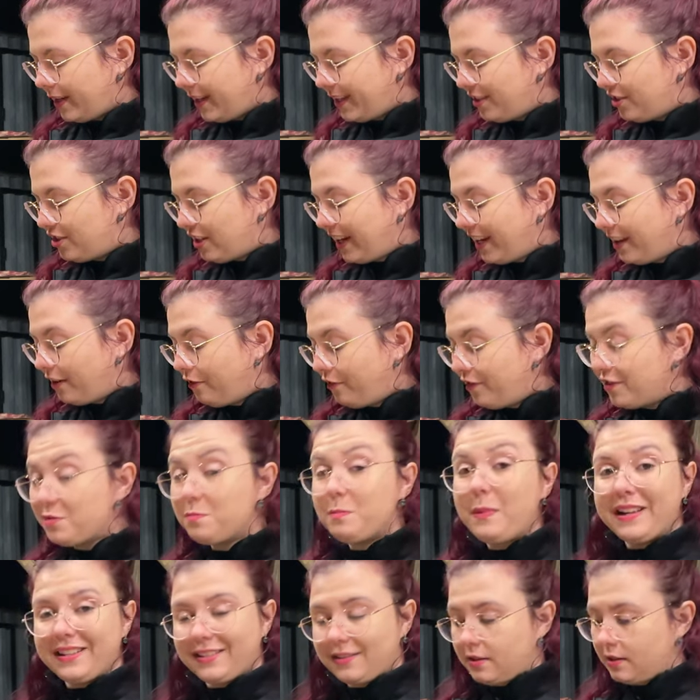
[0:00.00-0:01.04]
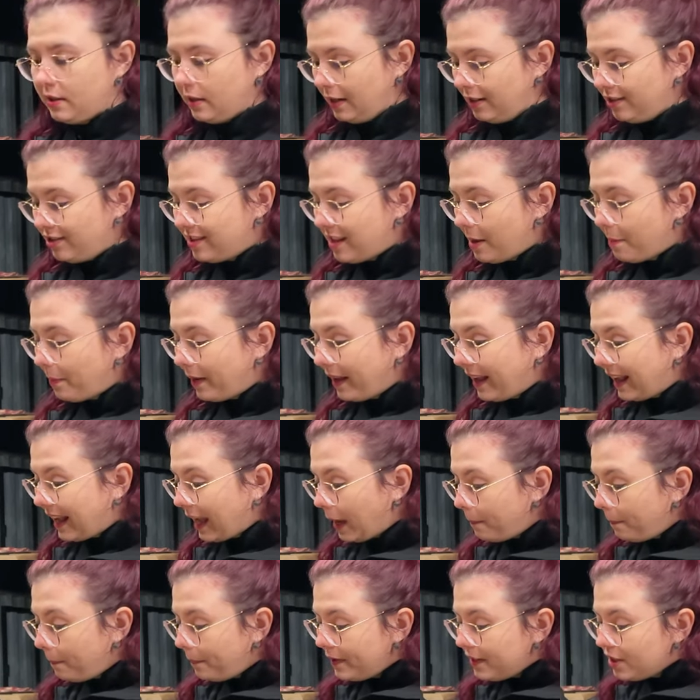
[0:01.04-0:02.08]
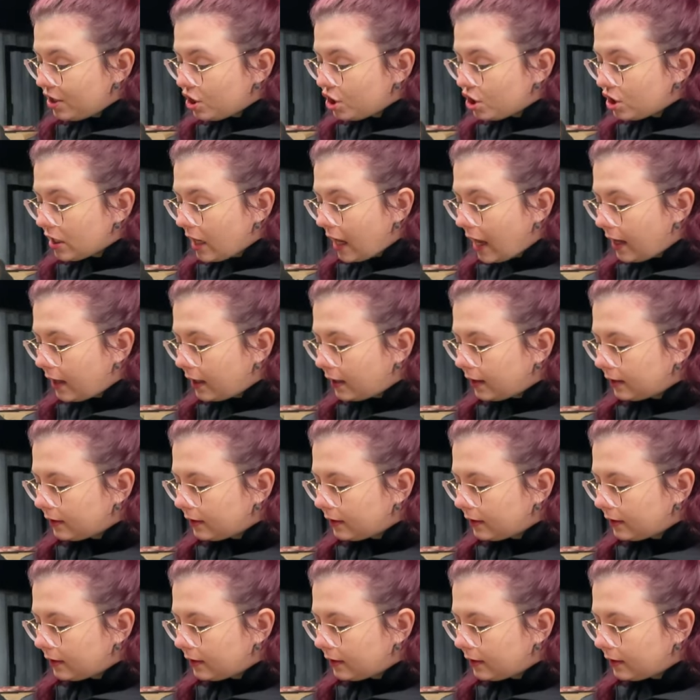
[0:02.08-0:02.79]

Já que eu fiz bastante, dá pra caprichar.